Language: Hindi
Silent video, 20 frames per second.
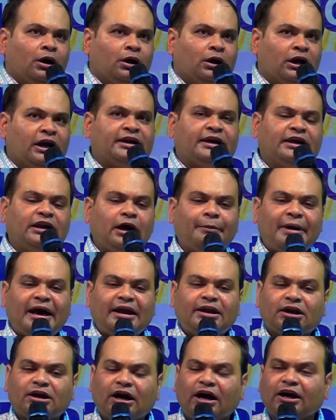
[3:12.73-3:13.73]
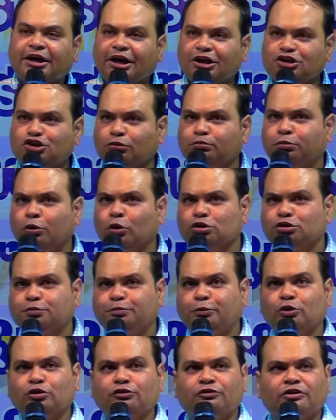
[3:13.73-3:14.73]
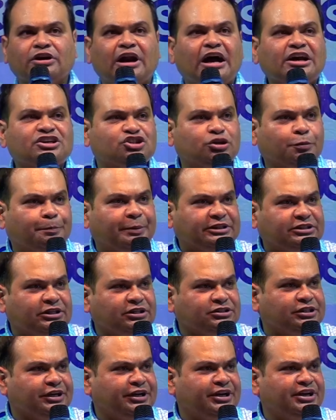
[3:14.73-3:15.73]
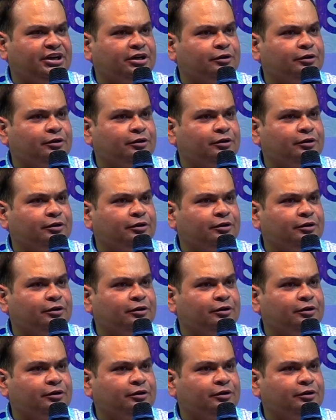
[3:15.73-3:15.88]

लेकिन अमेरिका के जो भूतपूर्व राष्ट्रपति थे